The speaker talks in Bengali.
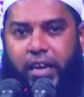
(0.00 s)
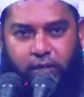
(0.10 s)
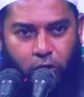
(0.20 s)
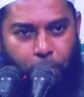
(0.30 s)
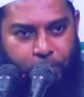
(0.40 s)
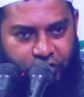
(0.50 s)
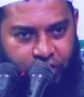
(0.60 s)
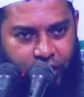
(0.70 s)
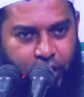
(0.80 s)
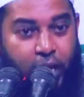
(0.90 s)
গেছে
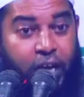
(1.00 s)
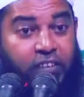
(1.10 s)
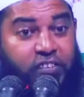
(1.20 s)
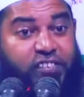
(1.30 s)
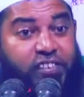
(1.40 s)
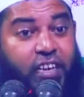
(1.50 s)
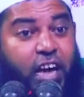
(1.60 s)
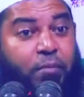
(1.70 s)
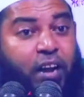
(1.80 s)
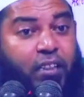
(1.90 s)
অফিসে সিসি
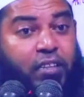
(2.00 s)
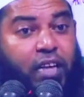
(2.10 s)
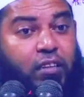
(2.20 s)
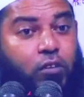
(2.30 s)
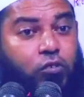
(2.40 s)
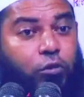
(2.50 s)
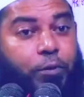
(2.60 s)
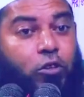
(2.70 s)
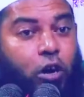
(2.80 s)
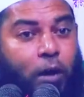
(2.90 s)
ক্যামেরাতে তাদের
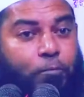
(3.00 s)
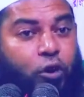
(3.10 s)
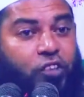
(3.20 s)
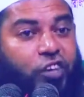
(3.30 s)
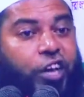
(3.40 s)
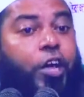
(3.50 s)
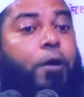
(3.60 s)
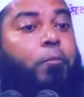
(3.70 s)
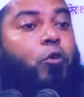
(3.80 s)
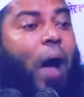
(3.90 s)
ছবি ধরা পড়েছে
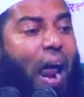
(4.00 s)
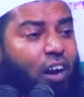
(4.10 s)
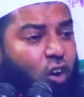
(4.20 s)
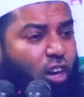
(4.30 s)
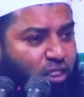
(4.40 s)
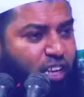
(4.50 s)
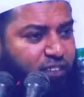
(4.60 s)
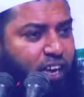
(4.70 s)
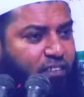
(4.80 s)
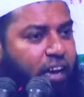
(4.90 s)
প্রমাণ করতে
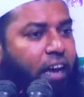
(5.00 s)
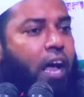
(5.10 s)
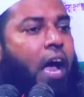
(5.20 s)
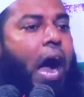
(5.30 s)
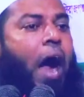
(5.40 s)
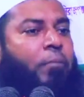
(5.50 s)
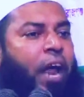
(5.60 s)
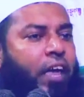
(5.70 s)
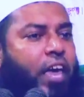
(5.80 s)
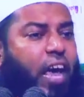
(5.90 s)
চেয়েছে
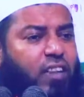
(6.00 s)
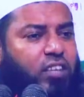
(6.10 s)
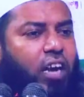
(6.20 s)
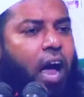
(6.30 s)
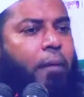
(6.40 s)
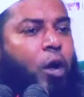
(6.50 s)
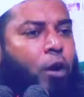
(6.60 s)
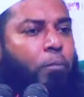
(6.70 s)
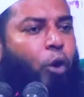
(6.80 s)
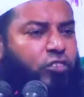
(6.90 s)
আমরা গিয়েছিলাম
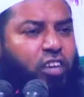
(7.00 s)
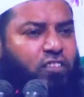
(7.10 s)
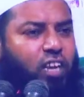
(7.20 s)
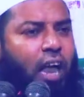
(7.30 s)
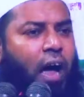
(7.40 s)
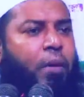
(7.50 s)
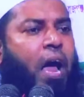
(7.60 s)
বসেছিলাম